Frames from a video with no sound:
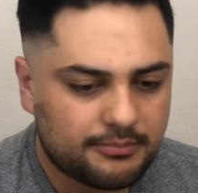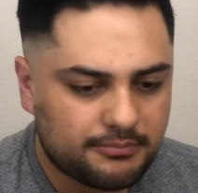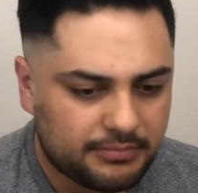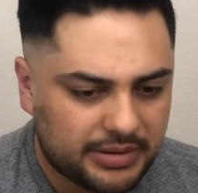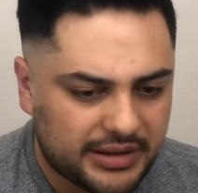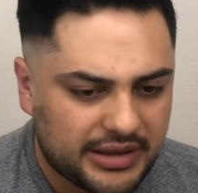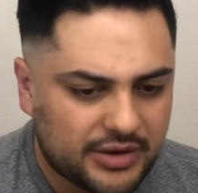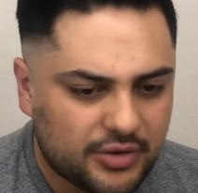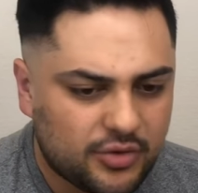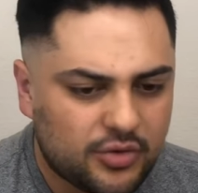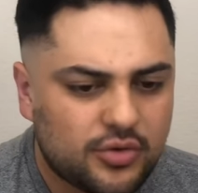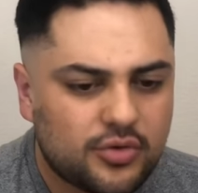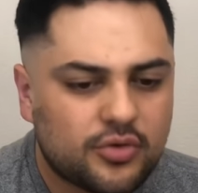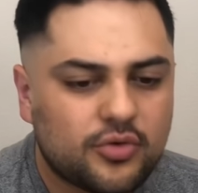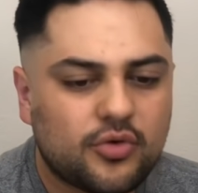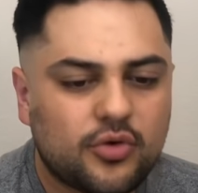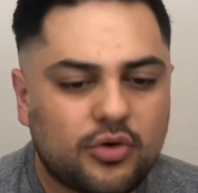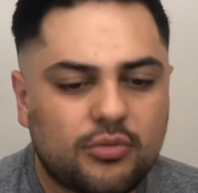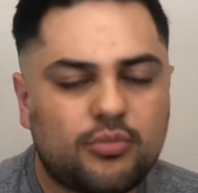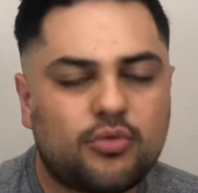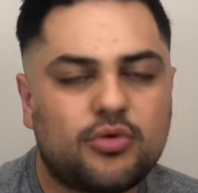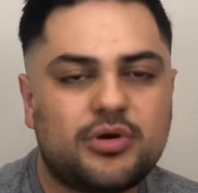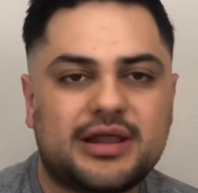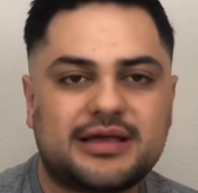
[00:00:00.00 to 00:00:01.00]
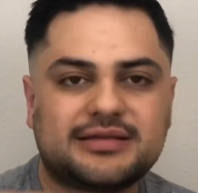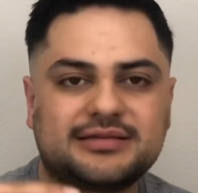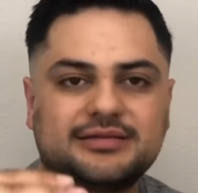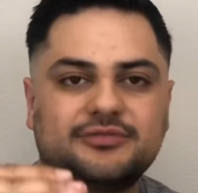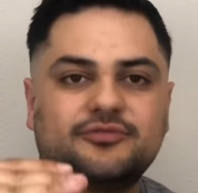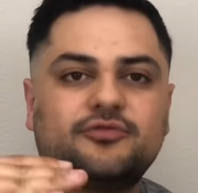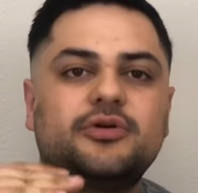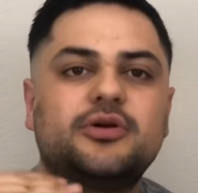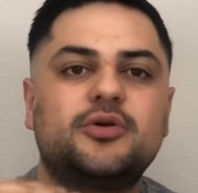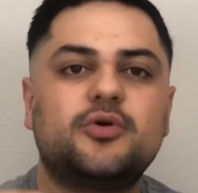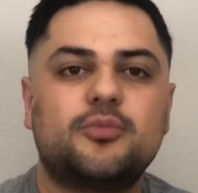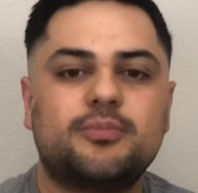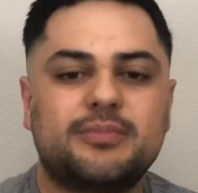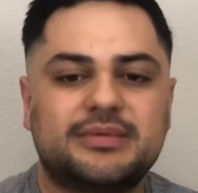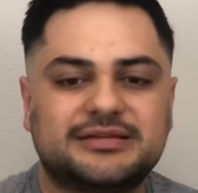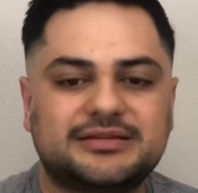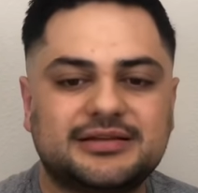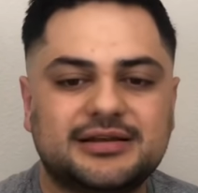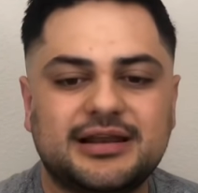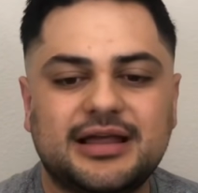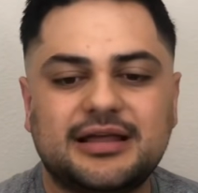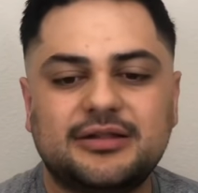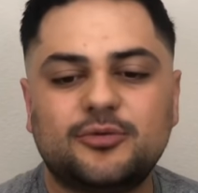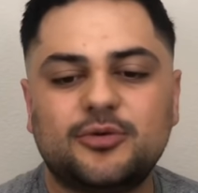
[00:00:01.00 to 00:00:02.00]
Pero cómo las fueron
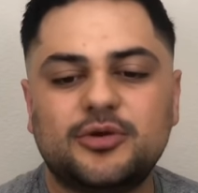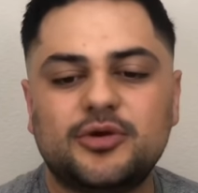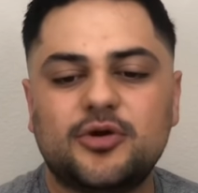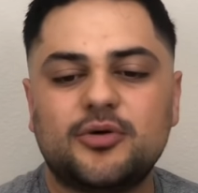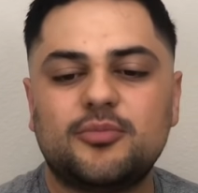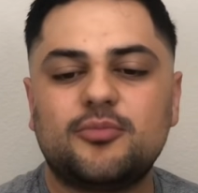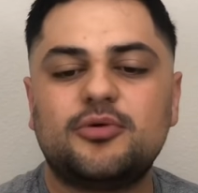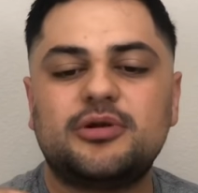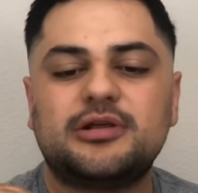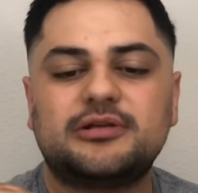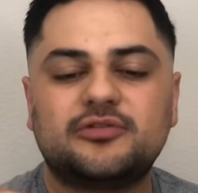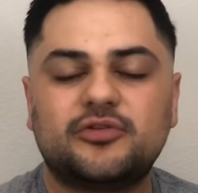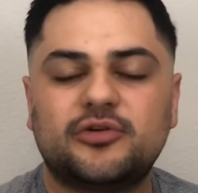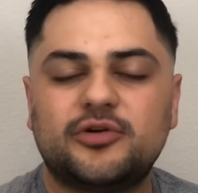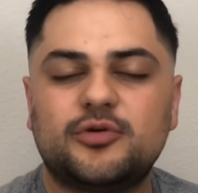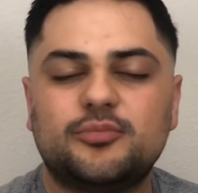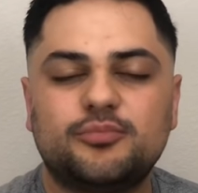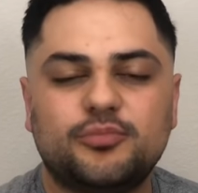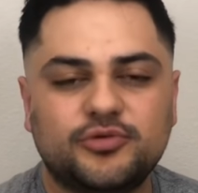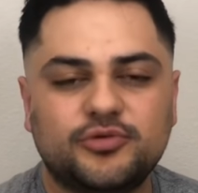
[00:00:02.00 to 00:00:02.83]
mezclando y cómo las fueron